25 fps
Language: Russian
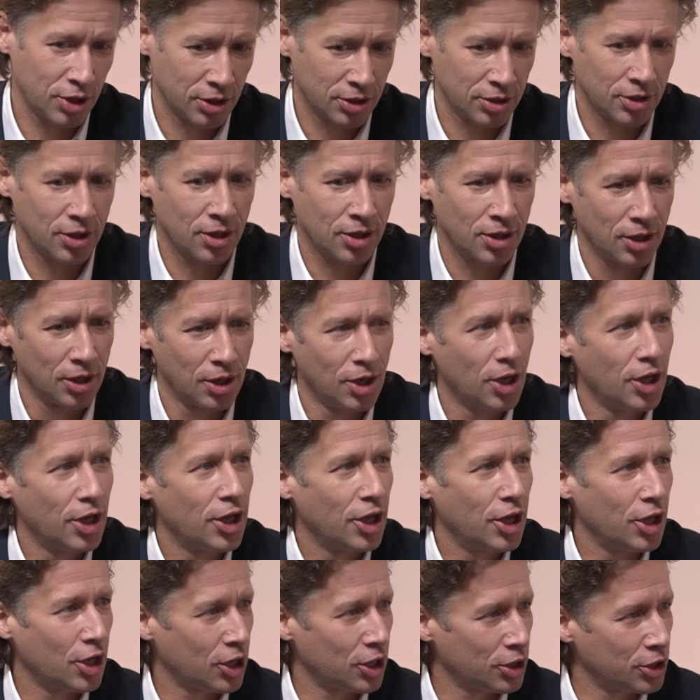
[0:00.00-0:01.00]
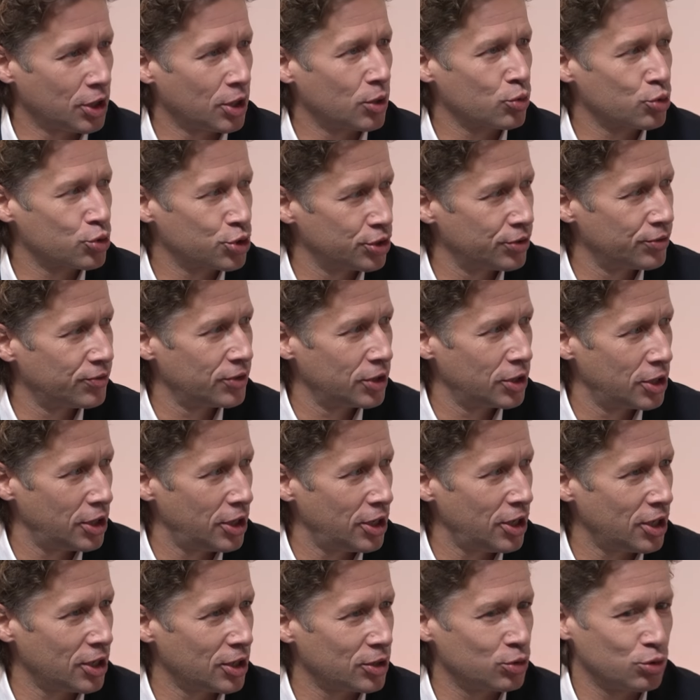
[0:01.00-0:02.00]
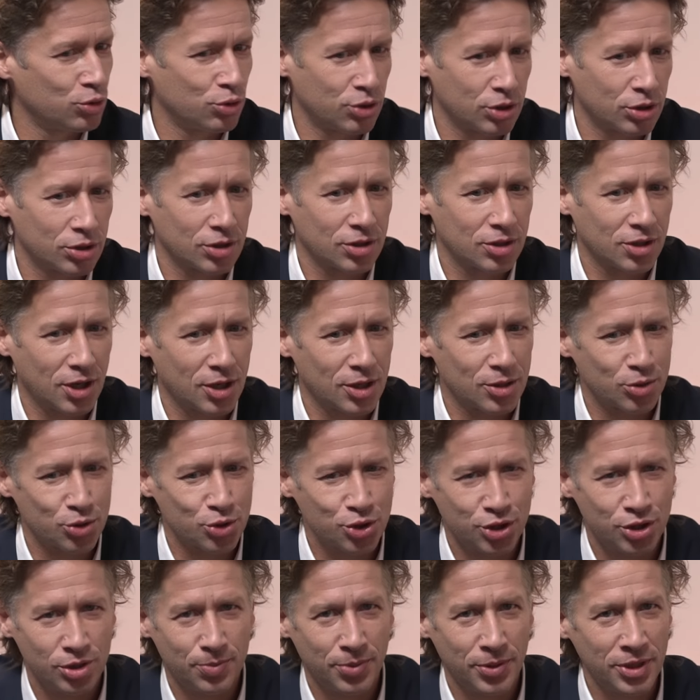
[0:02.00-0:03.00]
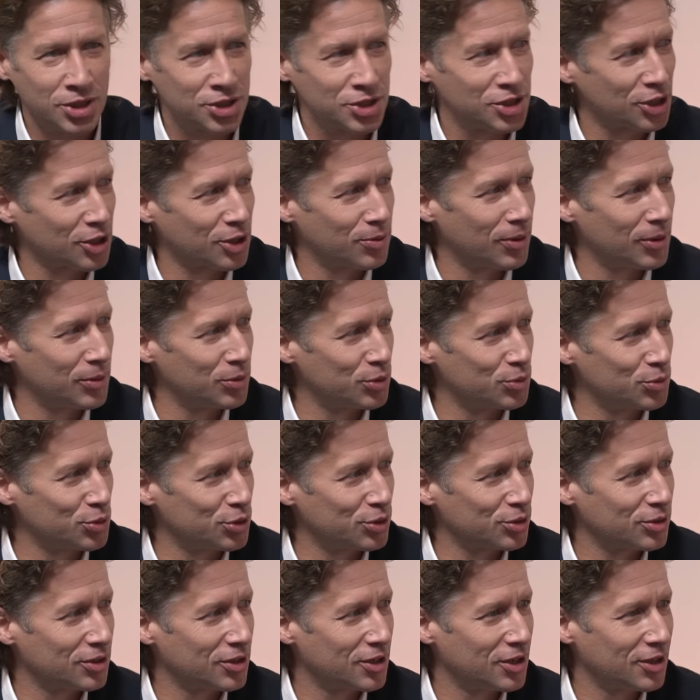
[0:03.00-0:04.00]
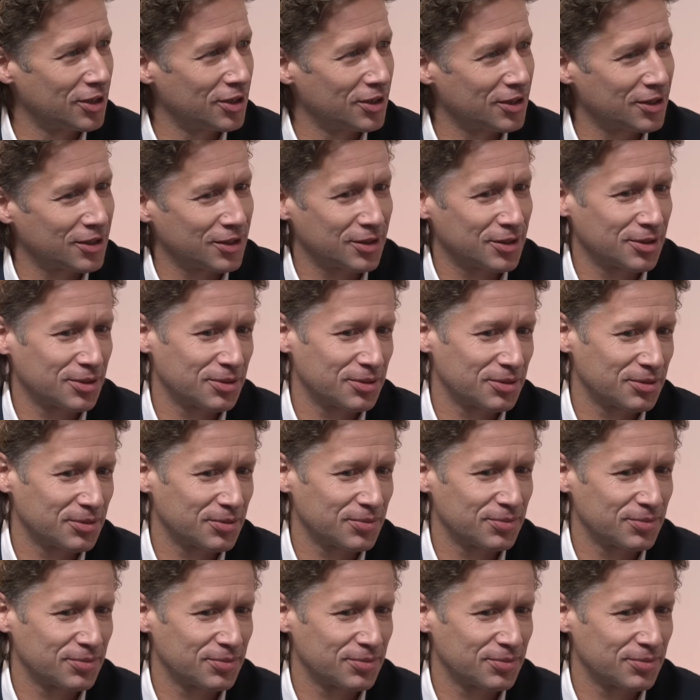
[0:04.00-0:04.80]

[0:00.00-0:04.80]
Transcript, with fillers: Ну, нравится человек. И она уже в игре, но это хороший приз признак, по-моему, для